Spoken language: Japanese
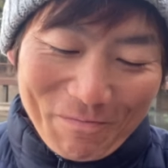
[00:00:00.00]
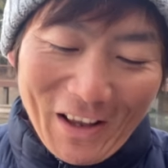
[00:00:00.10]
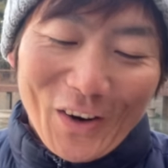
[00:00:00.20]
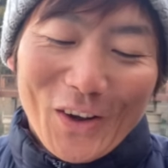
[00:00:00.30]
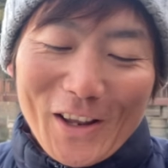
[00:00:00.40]

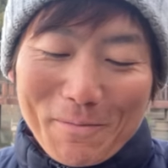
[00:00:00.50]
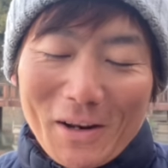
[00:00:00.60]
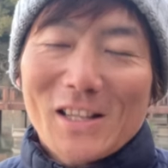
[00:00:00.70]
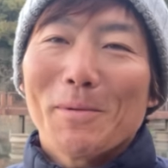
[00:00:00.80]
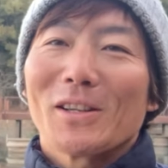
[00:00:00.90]
あの、
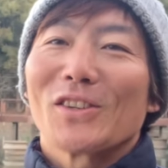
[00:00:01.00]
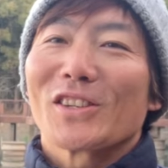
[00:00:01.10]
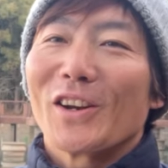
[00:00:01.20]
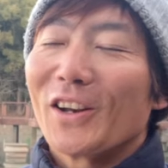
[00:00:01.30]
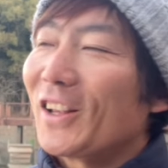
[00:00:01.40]
皆様はそうで
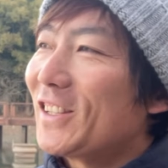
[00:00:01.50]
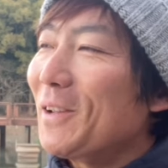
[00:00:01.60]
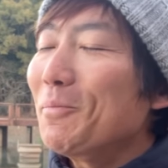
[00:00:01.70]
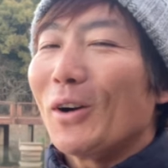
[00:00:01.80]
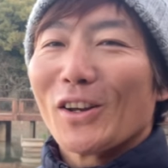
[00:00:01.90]
すけど、あの、
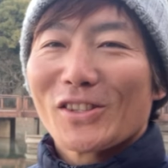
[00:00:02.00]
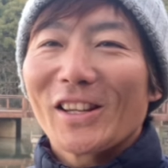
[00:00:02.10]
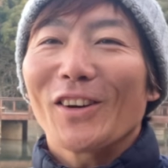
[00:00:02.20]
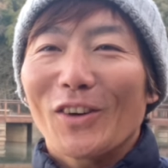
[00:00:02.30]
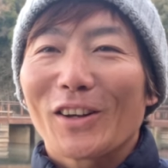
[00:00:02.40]
全部あの、つ
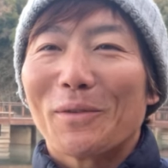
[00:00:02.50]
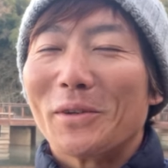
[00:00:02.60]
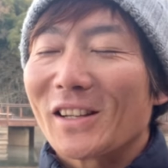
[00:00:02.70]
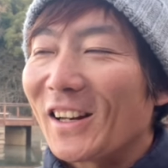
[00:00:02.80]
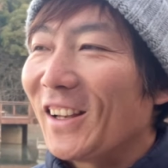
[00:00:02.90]
いてこなくてもい
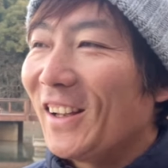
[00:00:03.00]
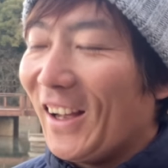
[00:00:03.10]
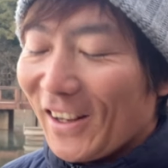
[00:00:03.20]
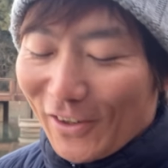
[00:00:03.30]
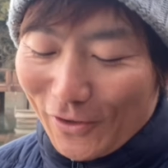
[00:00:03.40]
いですからね。
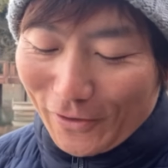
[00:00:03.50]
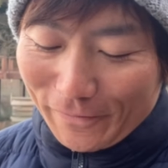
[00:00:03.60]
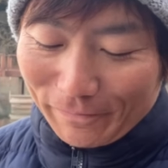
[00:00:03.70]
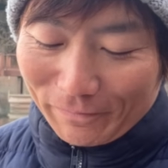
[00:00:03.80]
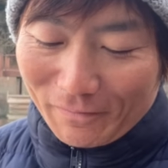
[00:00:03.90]
あの、
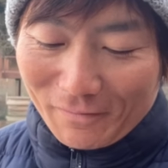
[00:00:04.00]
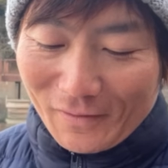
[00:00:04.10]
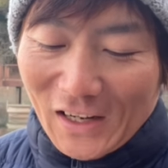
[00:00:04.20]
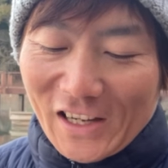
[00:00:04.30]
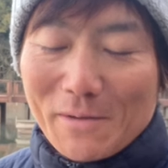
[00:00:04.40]

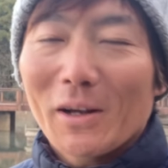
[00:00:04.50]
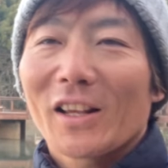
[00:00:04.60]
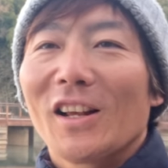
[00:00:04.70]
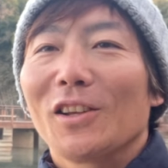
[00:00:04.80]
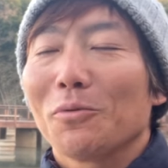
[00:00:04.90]
なんか暇
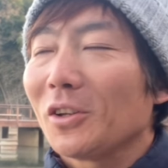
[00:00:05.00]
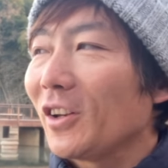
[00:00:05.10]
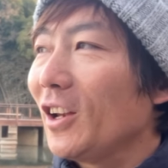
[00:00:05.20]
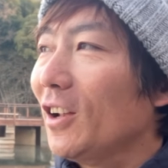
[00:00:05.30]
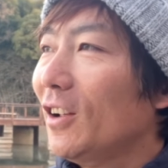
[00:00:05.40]
だなと思った
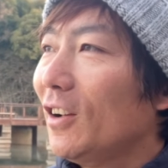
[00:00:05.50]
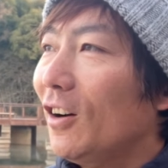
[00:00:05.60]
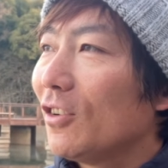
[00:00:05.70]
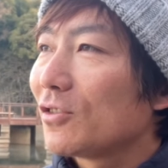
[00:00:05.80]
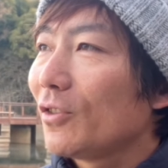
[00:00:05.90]
時に、
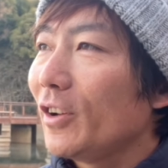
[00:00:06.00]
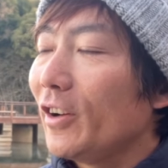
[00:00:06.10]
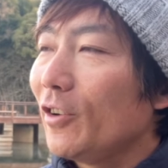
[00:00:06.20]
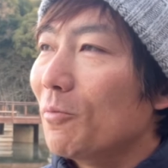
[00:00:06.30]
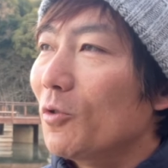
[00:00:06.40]
あ、そういや、
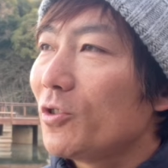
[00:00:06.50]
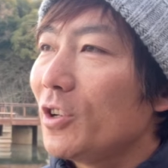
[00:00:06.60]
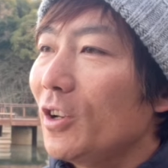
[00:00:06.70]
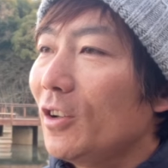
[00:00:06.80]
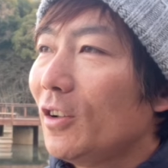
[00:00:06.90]
やひろ
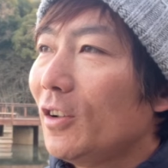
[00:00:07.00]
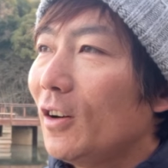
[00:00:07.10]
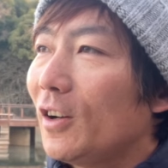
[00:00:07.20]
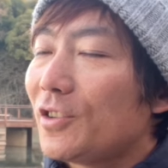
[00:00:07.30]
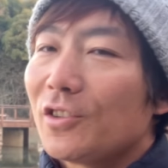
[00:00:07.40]

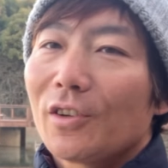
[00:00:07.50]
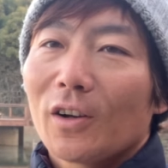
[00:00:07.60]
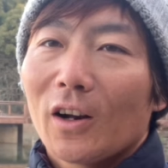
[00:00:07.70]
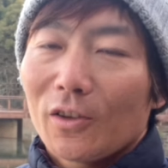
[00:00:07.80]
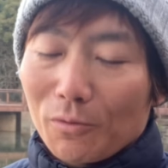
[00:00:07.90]
ボイシー発信してる
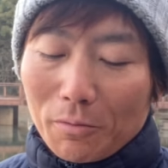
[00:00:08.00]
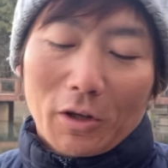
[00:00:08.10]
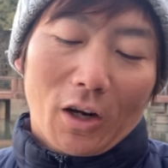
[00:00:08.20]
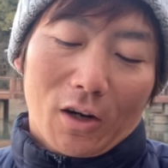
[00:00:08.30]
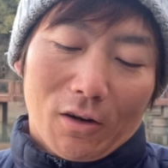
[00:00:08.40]
かなと思って見
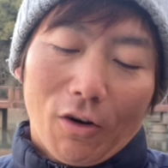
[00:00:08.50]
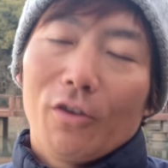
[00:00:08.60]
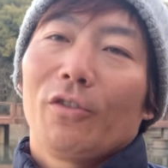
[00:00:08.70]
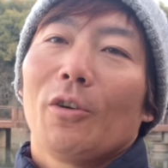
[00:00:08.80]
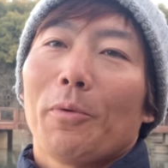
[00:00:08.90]
たら、あ、
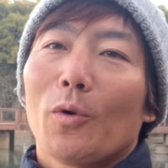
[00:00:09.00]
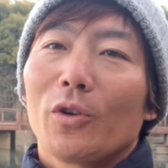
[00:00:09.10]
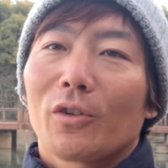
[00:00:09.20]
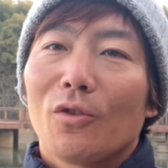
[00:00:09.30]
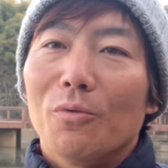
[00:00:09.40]
やっぱこ
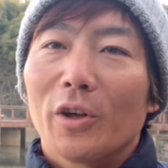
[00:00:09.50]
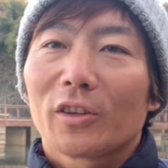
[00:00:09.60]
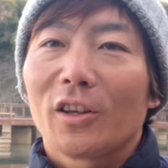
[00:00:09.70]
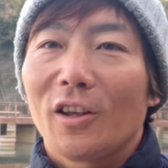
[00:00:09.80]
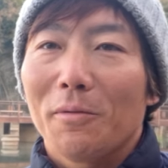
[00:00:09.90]
今日もやっ
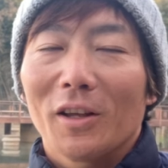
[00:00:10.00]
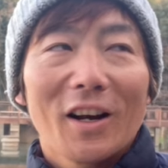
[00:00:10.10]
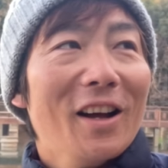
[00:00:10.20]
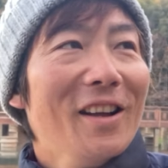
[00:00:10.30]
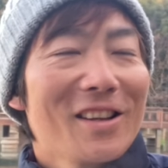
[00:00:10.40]
てんね、みたい
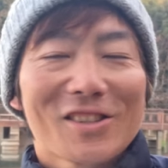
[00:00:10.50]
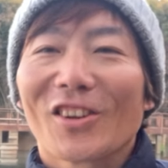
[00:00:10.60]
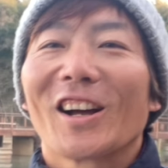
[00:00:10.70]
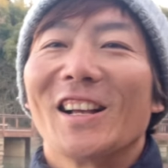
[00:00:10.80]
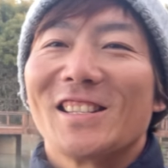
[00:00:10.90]
な。
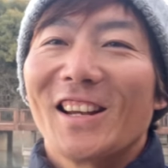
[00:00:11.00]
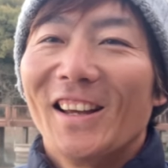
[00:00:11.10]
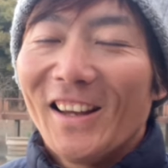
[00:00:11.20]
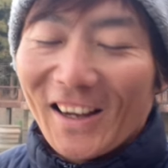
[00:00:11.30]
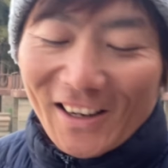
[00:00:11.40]
そんな感じで、
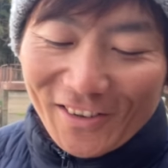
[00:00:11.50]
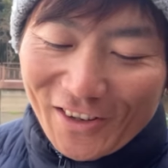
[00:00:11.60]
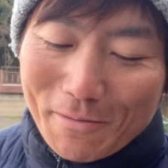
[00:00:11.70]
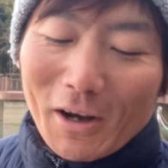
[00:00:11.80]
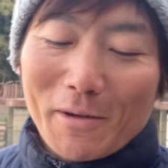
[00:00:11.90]
あの、
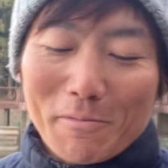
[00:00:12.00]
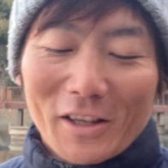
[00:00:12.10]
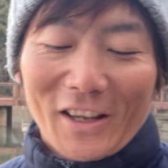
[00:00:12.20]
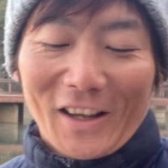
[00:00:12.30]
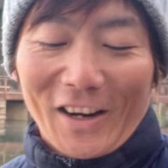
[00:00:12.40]
暇あれを見
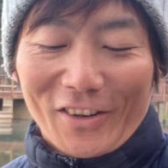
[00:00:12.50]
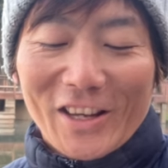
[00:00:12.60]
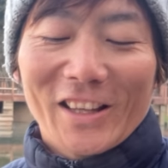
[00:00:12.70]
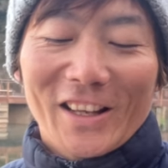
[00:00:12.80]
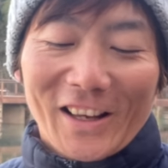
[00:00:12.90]
て、あの、
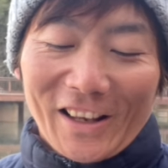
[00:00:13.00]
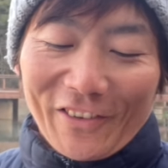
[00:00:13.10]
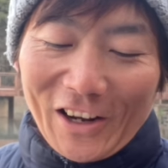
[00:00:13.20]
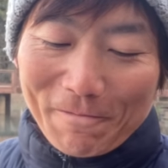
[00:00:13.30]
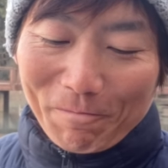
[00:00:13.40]
聞いていただけ
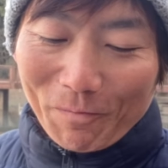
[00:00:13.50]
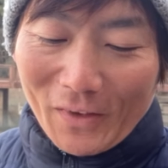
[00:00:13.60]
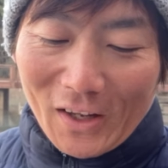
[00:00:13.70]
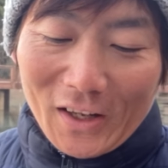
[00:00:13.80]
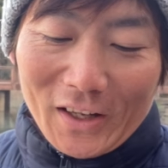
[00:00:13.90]
れば。
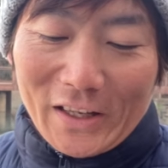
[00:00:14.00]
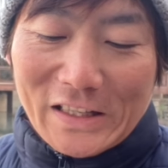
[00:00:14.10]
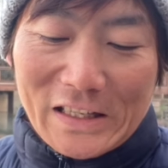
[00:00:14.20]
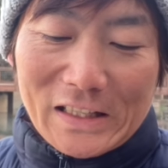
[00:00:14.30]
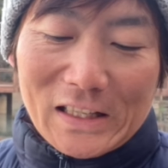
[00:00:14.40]

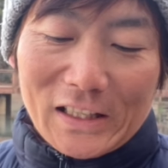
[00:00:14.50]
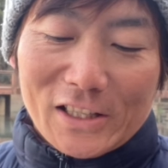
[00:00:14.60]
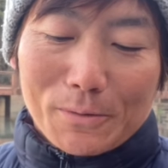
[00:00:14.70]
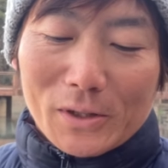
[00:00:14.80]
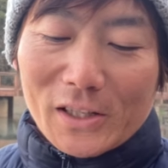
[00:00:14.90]
1、さて
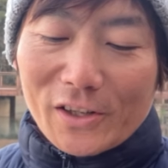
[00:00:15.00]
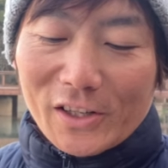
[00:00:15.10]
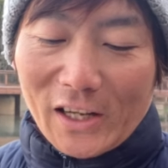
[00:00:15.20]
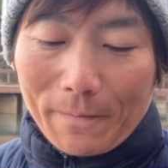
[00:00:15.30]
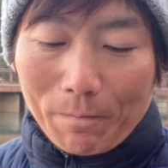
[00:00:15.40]
質問させてく
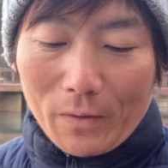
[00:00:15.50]
ださい。